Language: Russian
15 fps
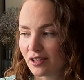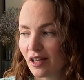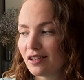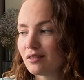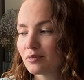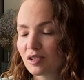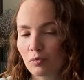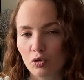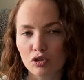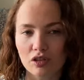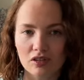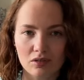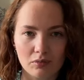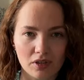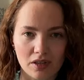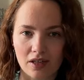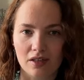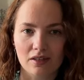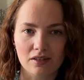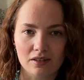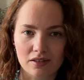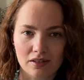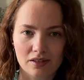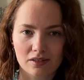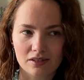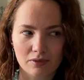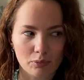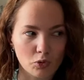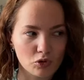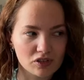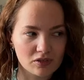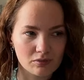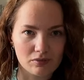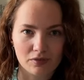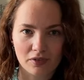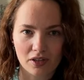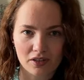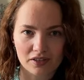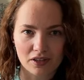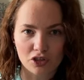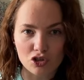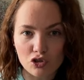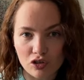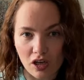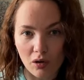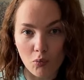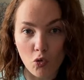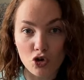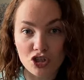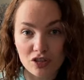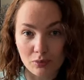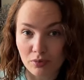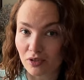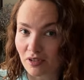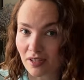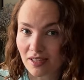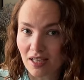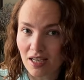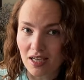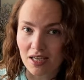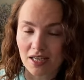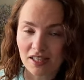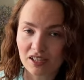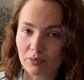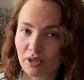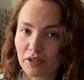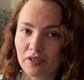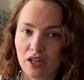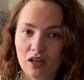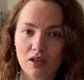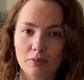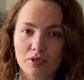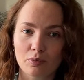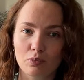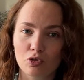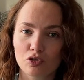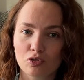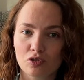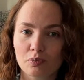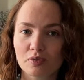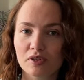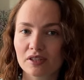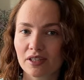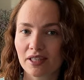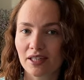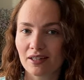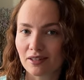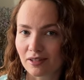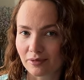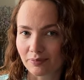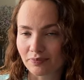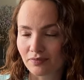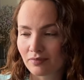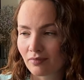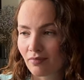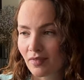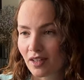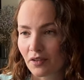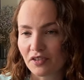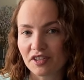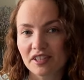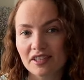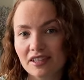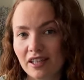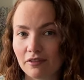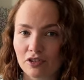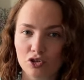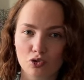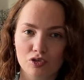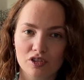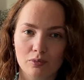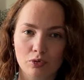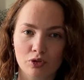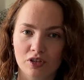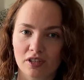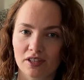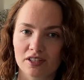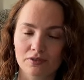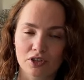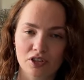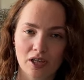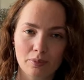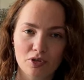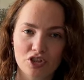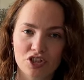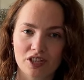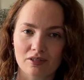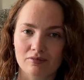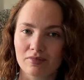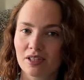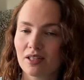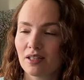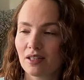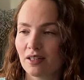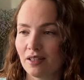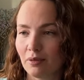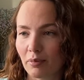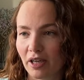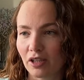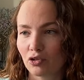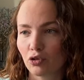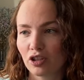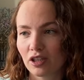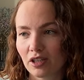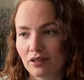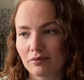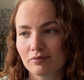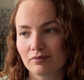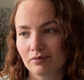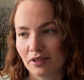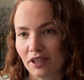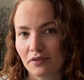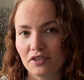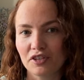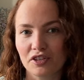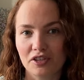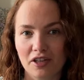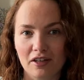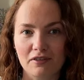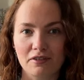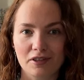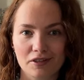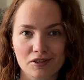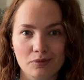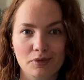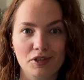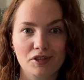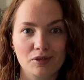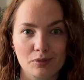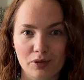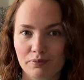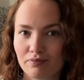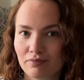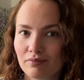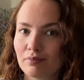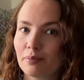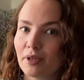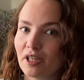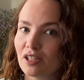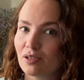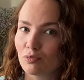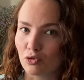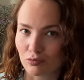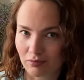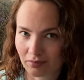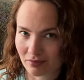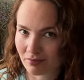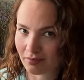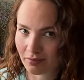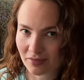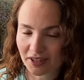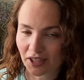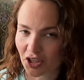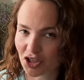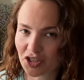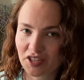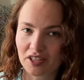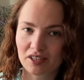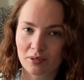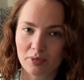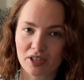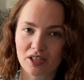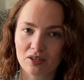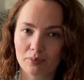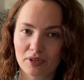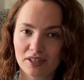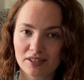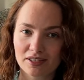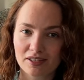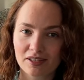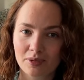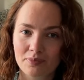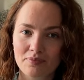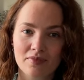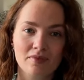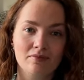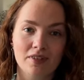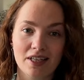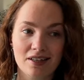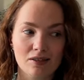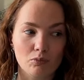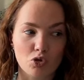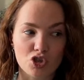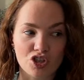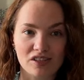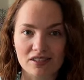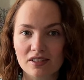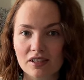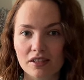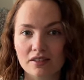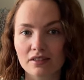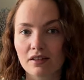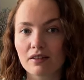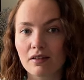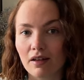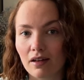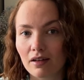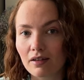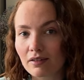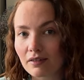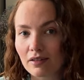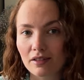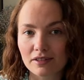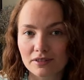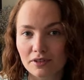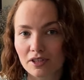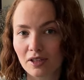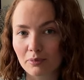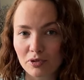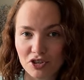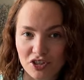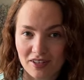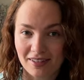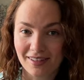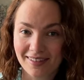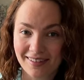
рядом, смотрят на меня и такие с вопросом в глазах, а что так можно было? Этим лайфхаком я пользуюсь постоянно. Я всегда вожу с собой одноразовые тапочки, и мои ноги мне всегда говорят спасибо. Поэтому закажите их на маркетплейсах, или можно стырить с отеля одноразовые тапочки.